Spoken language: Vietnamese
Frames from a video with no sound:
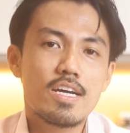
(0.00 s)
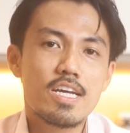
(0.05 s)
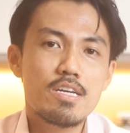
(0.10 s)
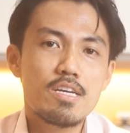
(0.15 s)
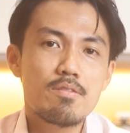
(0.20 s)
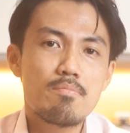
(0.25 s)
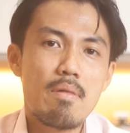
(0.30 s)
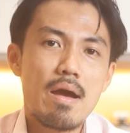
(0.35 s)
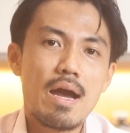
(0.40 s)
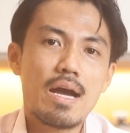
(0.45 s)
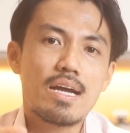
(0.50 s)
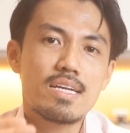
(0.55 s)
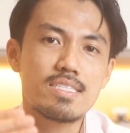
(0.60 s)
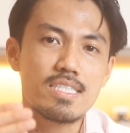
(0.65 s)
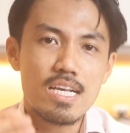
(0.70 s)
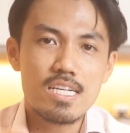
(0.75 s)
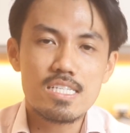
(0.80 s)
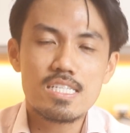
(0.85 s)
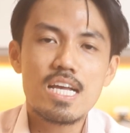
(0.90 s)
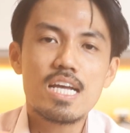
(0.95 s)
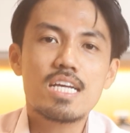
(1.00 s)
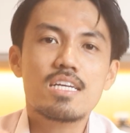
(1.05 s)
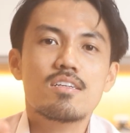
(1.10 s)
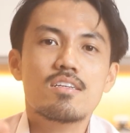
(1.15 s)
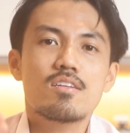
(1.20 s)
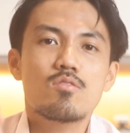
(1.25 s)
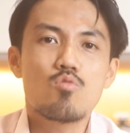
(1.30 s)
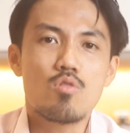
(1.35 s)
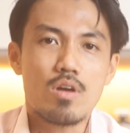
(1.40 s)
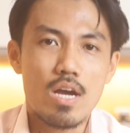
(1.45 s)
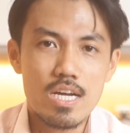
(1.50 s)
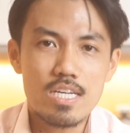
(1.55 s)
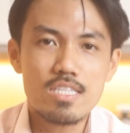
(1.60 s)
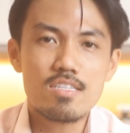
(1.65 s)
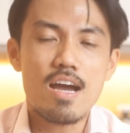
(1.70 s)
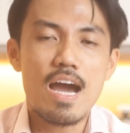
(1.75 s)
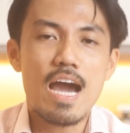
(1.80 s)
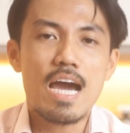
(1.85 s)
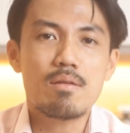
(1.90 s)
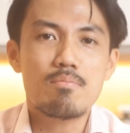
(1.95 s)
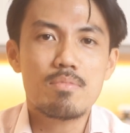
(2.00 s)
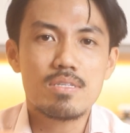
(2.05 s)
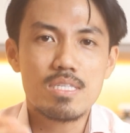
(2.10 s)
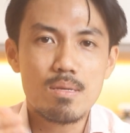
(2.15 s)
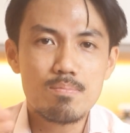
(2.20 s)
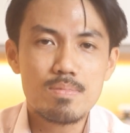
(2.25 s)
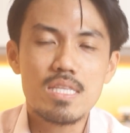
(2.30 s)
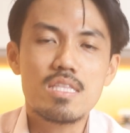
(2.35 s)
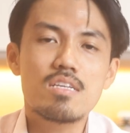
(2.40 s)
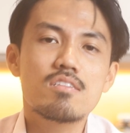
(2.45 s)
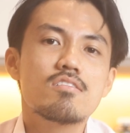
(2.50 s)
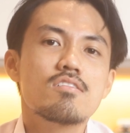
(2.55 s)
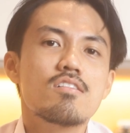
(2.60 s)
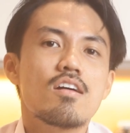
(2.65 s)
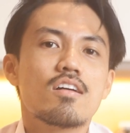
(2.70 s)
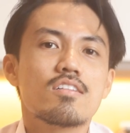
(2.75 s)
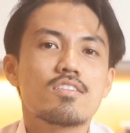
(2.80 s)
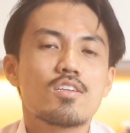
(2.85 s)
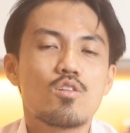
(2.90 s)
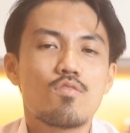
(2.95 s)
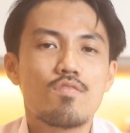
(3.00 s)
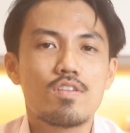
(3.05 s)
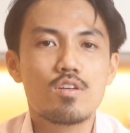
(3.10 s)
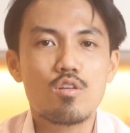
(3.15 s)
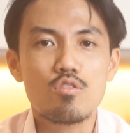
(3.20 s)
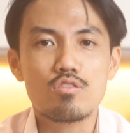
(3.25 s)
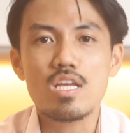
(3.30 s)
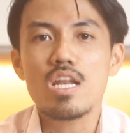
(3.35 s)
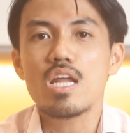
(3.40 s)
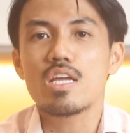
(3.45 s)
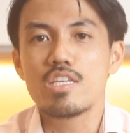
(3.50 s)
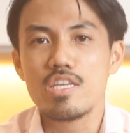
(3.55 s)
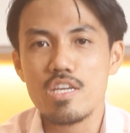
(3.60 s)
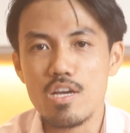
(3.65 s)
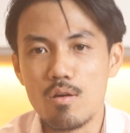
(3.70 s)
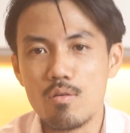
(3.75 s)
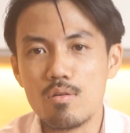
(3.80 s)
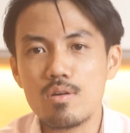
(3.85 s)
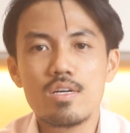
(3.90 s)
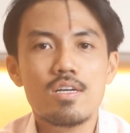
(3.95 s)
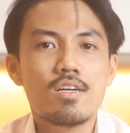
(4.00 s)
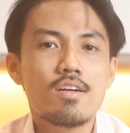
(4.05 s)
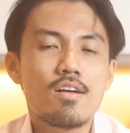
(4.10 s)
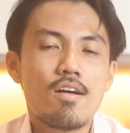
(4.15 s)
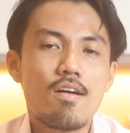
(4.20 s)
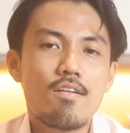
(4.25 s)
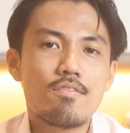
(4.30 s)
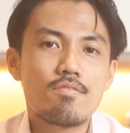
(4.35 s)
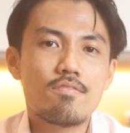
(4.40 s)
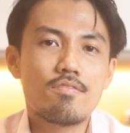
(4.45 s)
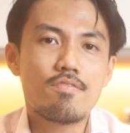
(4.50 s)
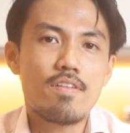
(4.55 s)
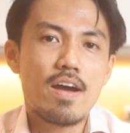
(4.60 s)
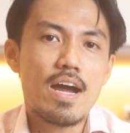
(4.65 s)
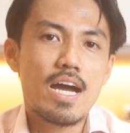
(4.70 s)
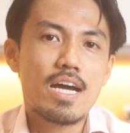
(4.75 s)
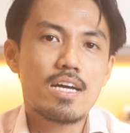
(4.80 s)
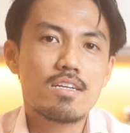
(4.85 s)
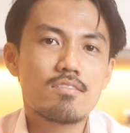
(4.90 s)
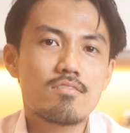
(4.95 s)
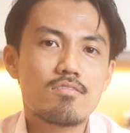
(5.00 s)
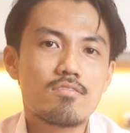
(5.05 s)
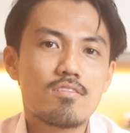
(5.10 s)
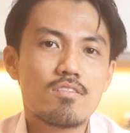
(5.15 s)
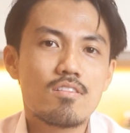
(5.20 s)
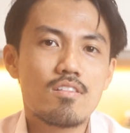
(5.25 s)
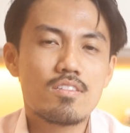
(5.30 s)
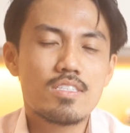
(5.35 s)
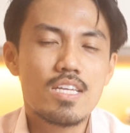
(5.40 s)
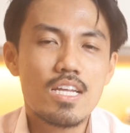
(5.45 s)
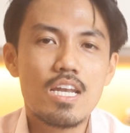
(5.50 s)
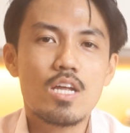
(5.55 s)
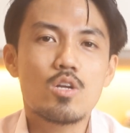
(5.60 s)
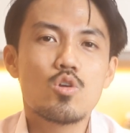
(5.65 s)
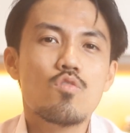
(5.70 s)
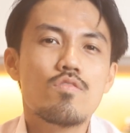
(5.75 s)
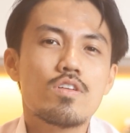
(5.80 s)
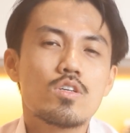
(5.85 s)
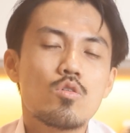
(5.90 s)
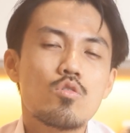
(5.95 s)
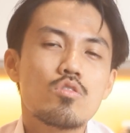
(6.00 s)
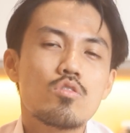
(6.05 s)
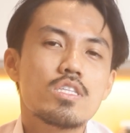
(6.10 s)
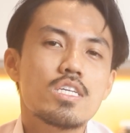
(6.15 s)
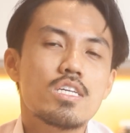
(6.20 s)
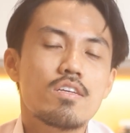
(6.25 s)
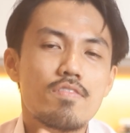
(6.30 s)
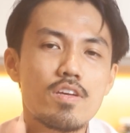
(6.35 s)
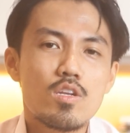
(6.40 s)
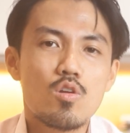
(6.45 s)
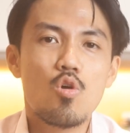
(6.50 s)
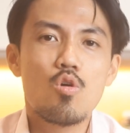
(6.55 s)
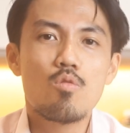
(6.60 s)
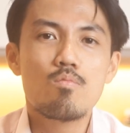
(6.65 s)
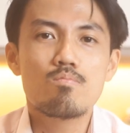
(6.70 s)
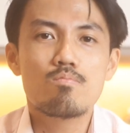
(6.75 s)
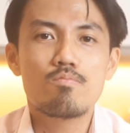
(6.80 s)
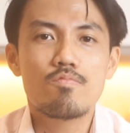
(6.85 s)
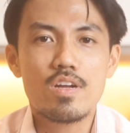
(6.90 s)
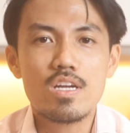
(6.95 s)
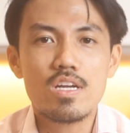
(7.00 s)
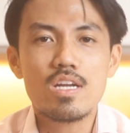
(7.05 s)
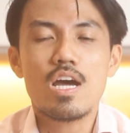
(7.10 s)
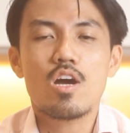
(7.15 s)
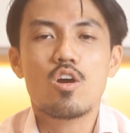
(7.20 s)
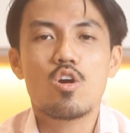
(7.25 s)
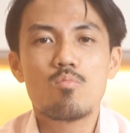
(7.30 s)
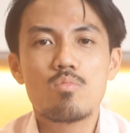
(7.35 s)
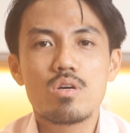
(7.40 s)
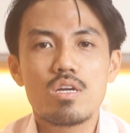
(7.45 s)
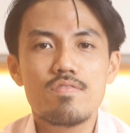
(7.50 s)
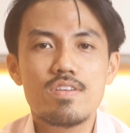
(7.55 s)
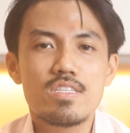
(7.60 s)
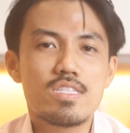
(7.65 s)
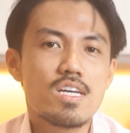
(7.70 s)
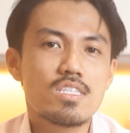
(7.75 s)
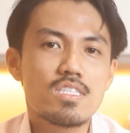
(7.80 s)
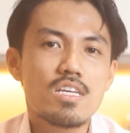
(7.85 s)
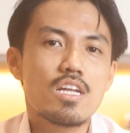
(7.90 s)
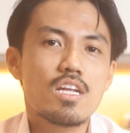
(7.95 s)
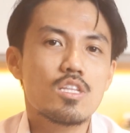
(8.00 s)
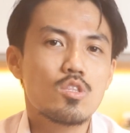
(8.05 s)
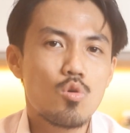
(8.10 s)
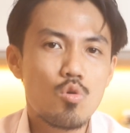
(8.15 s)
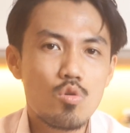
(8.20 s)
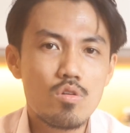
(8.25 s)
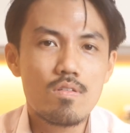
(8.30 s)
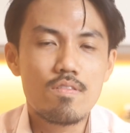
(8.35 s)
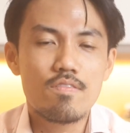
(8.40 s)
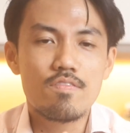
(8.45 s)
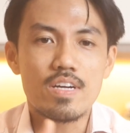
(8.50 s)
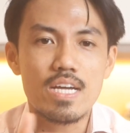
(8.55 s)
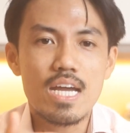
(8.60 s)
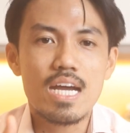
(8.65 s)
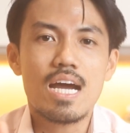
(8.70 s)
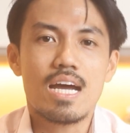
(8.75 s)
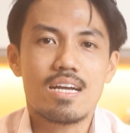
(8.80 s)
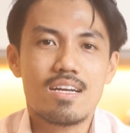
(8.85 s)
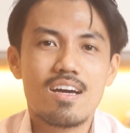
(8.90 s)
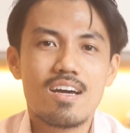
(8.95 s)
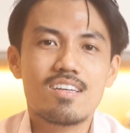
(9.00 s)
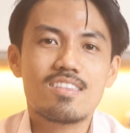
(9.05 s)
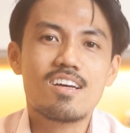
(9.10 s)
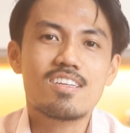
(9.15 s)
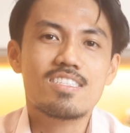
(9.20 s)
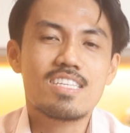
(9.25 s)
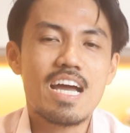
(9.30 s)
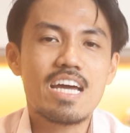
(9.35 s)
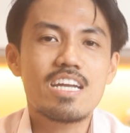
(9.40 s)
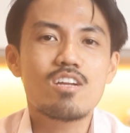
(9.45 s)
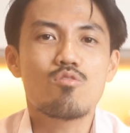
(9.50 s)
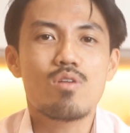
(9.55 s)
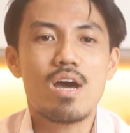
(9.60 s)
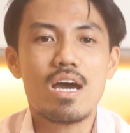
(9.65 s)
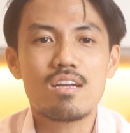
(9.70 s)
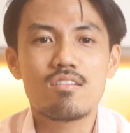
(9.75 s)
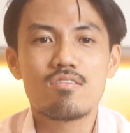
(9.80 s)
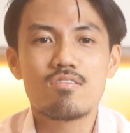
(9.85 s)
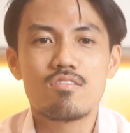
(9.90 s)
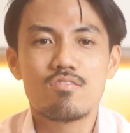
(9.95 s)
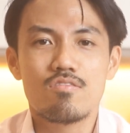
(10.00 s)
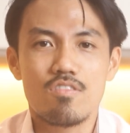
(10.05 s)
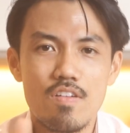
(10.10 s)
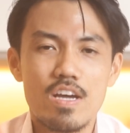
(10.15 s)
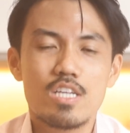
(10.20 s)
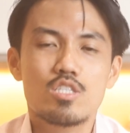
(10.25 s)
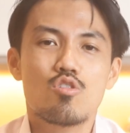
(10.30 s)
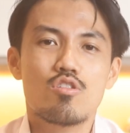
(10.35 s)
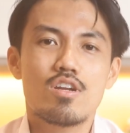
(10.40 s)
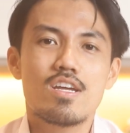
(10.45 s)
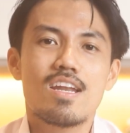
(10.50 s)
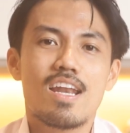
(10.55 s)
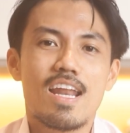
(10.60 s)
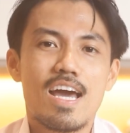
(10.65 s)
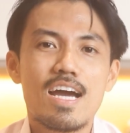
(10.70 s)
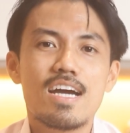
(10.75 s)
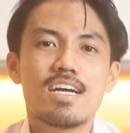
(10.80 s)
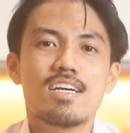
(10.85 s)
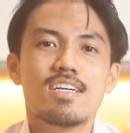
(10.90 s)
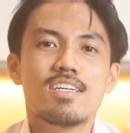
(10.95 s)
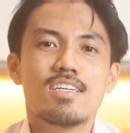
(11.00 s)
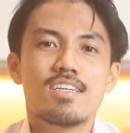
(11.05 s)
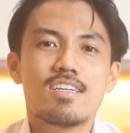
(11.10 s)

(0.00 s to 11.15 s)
khi mà cái danh sách của các cái dự án mà sắp ra thị trường thì nó vẫn còn rất là nhiều. Và nhất là đối với tôi thì Vinhome vẫn đang có một cái vị thế rất là tốt với cái khả năng tăng giá đều đặn. Vì vậy cho nên là